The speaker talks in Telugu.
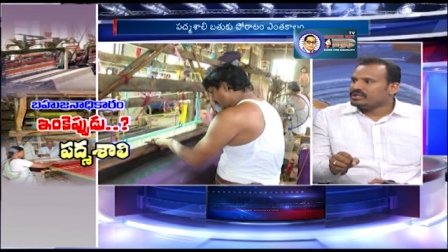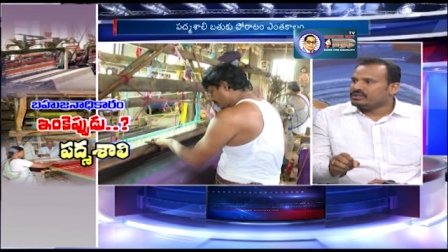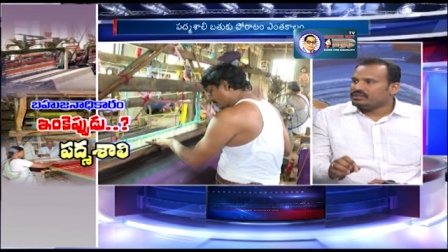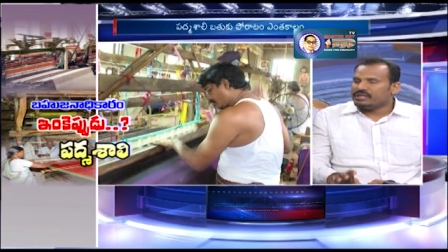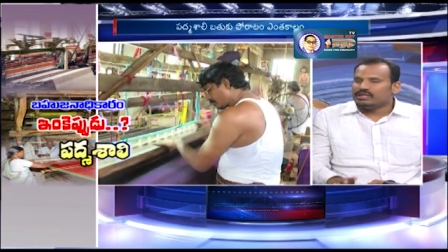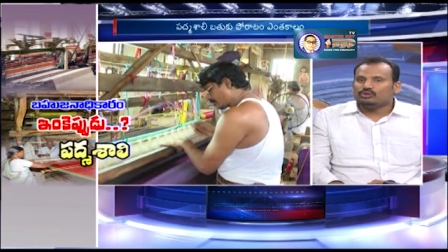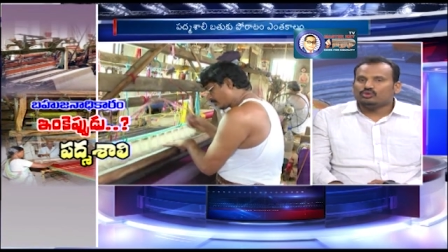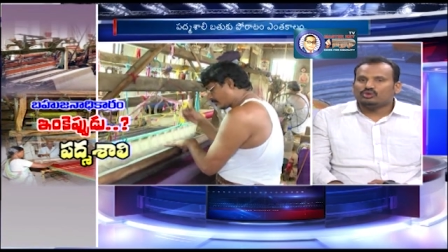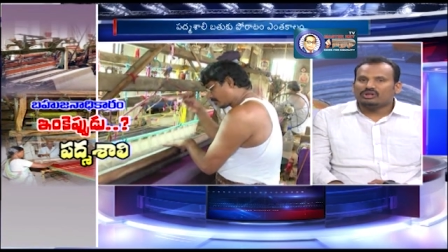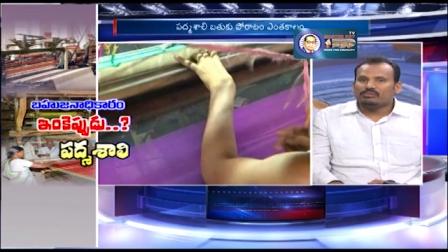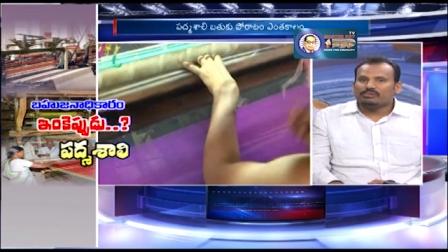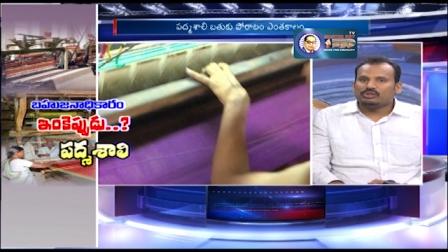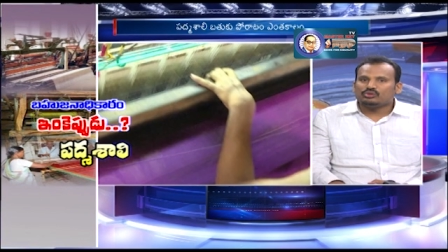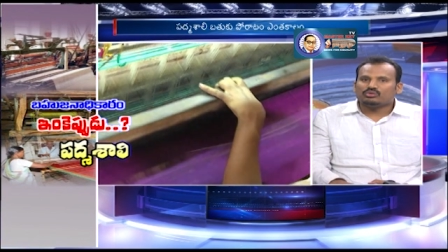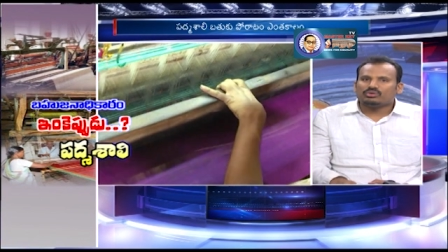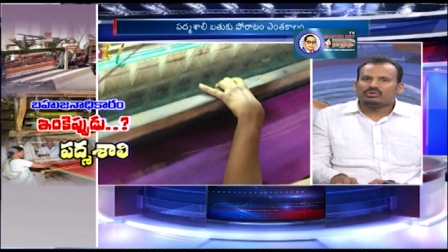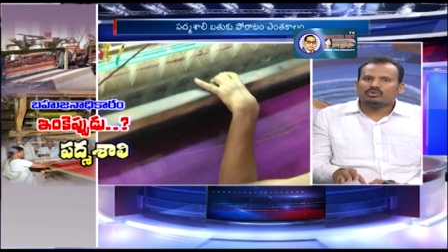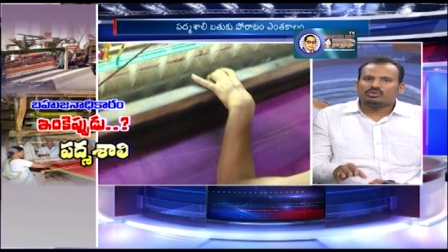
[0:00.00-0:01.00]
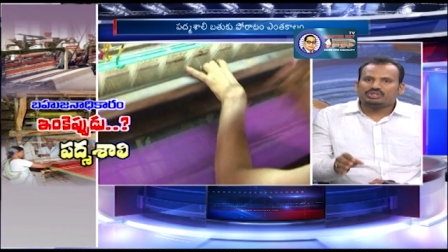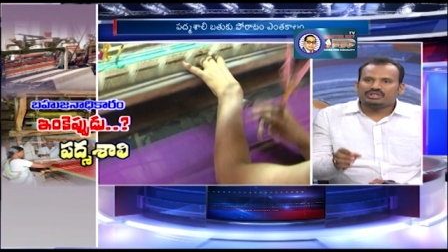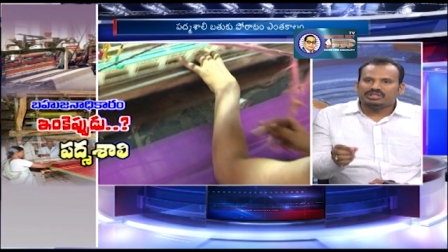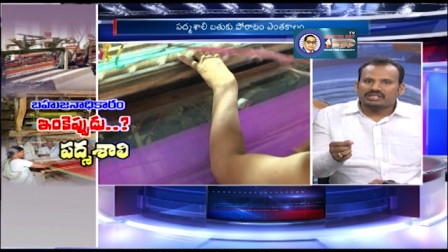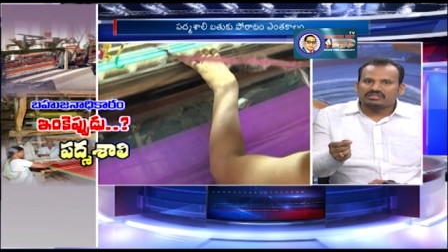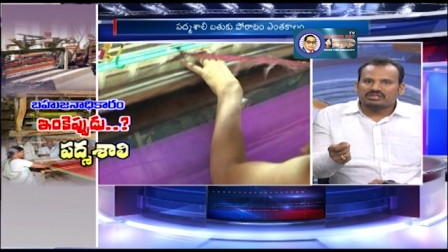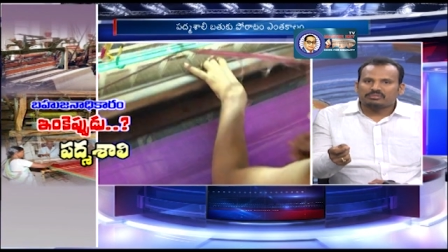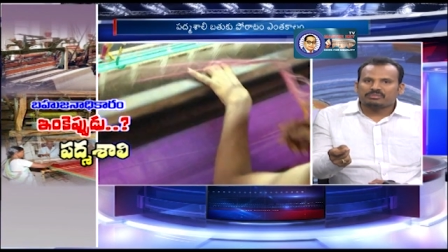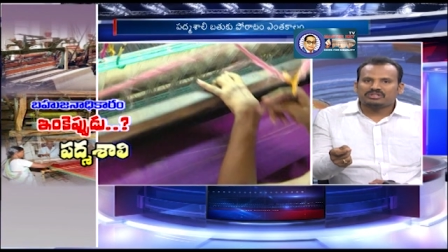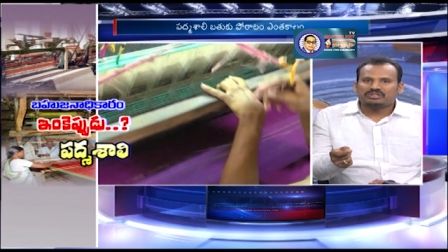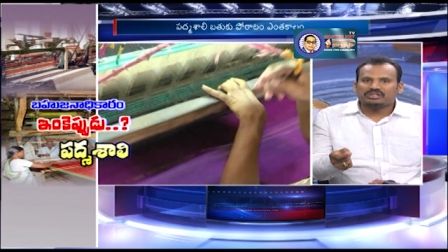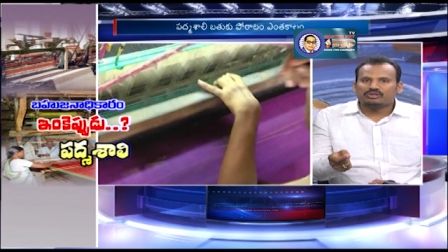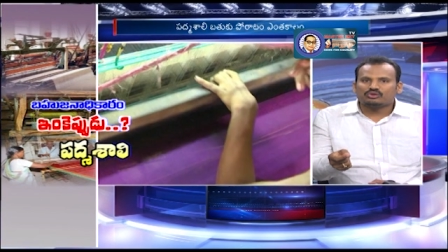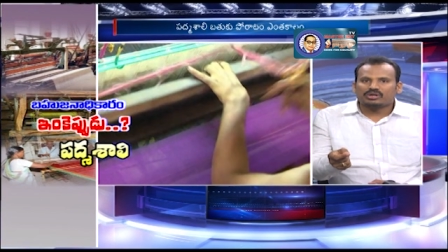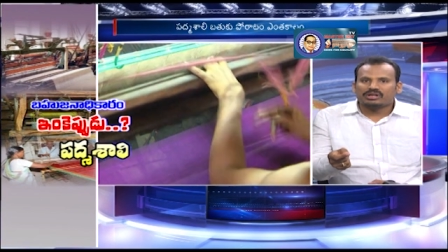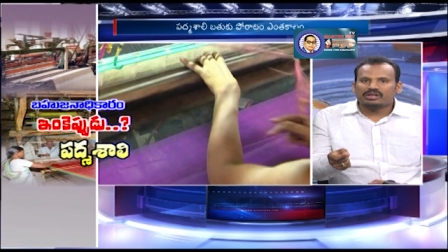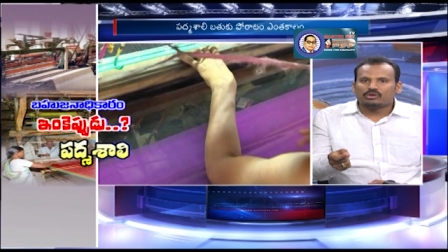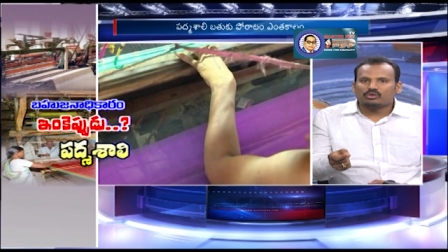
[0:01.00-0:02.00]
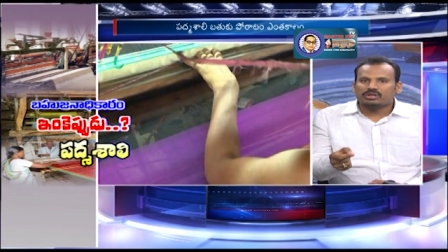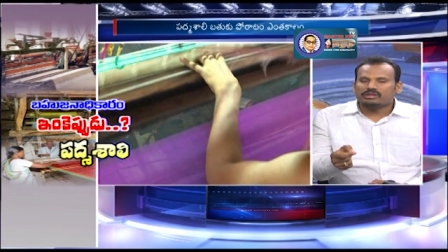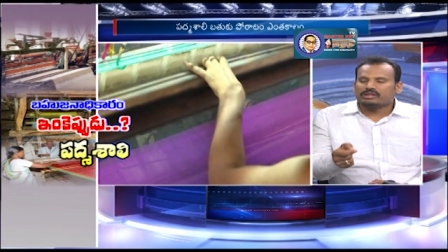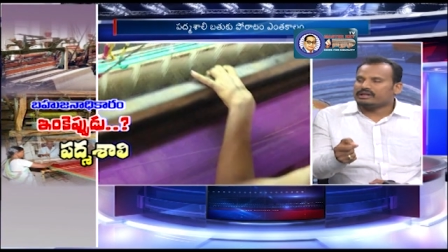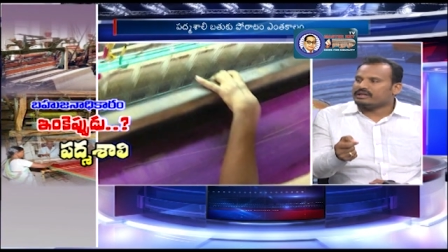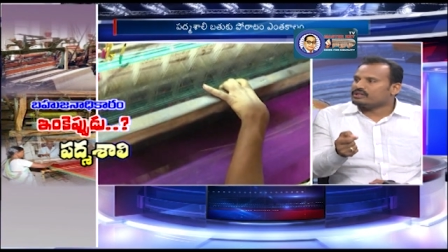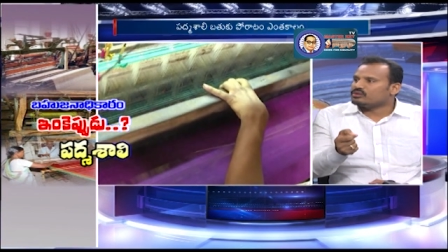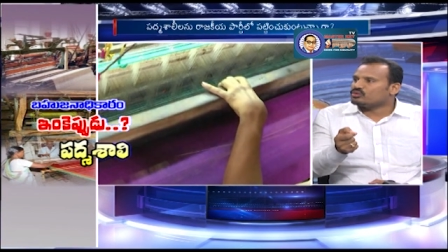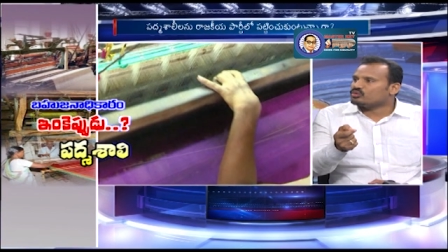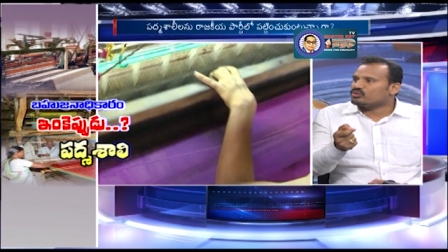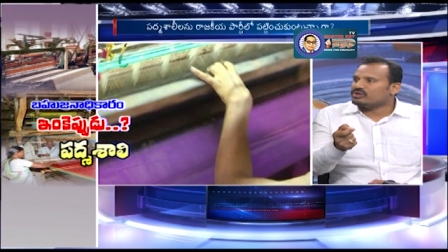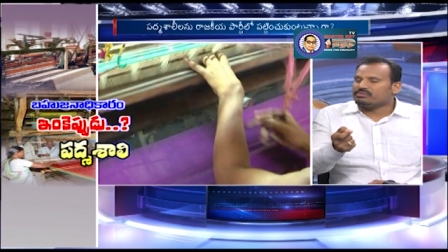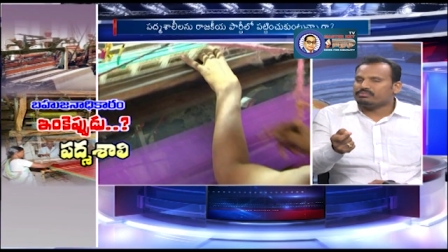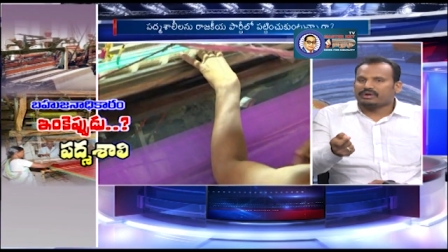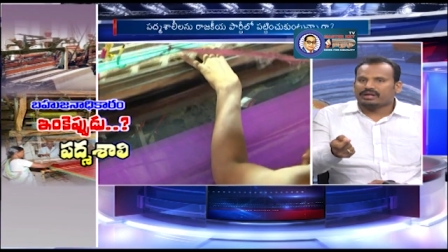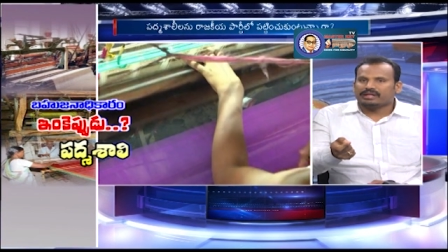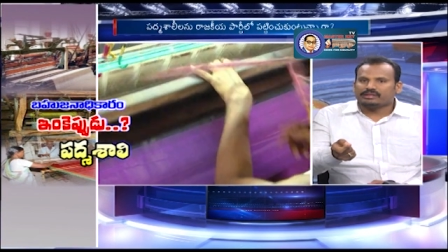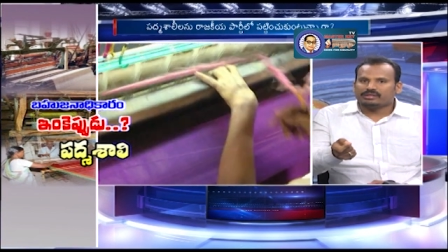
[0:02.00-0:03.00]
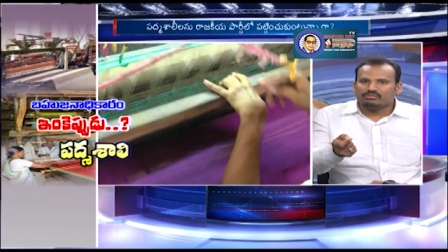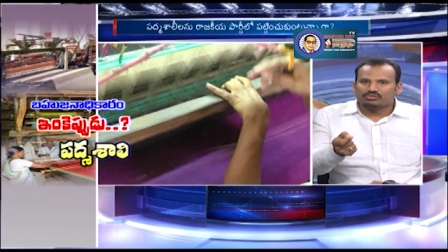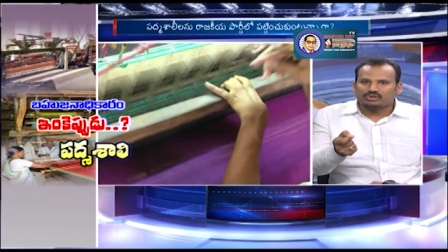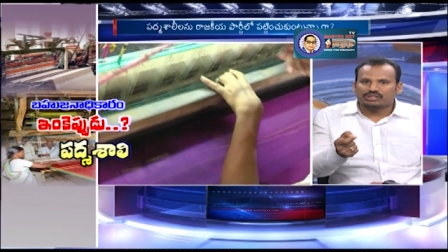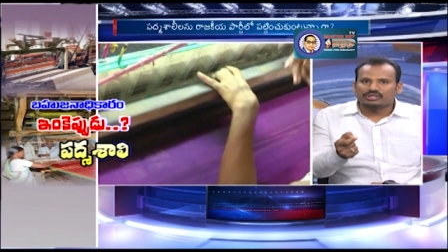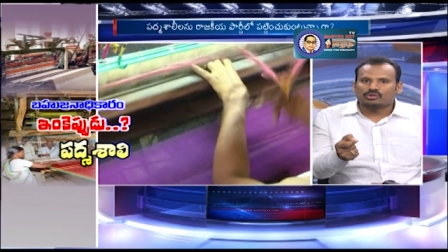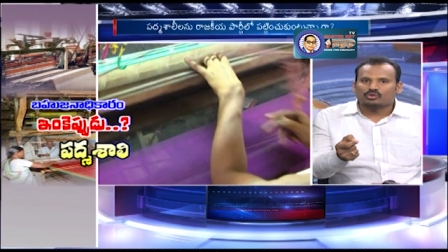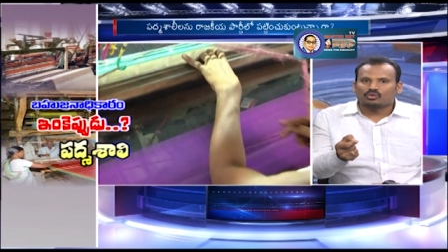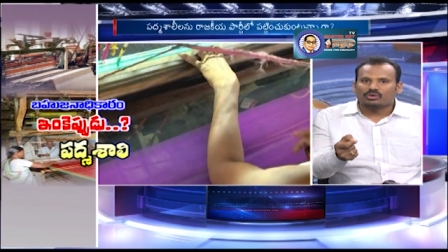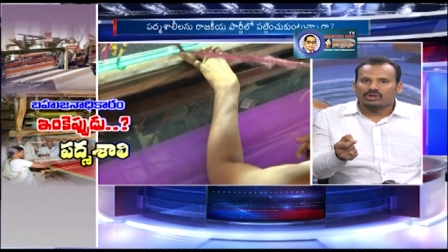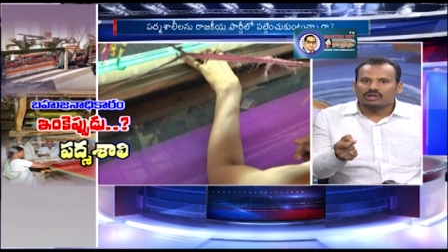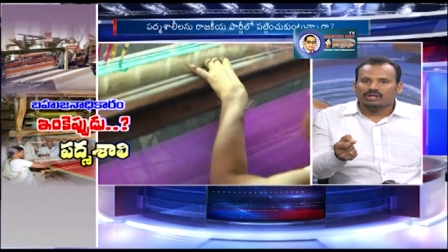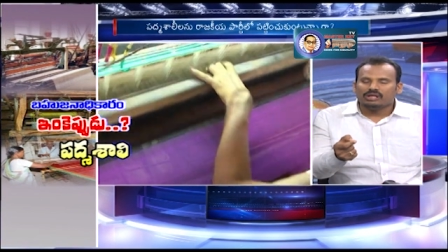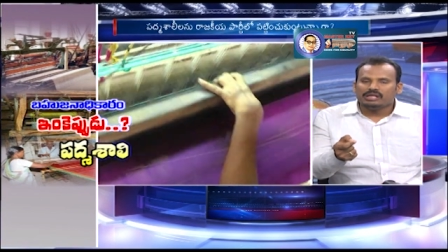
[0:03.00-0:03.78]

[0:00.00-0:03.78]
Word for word: దీంతో ఏమవుతుందంటే ఒక చిన్న సమస్య ఎదురైనా కూడా దాన్ని ఎదుర్కొనే ప్రయత్నం చేయకుండా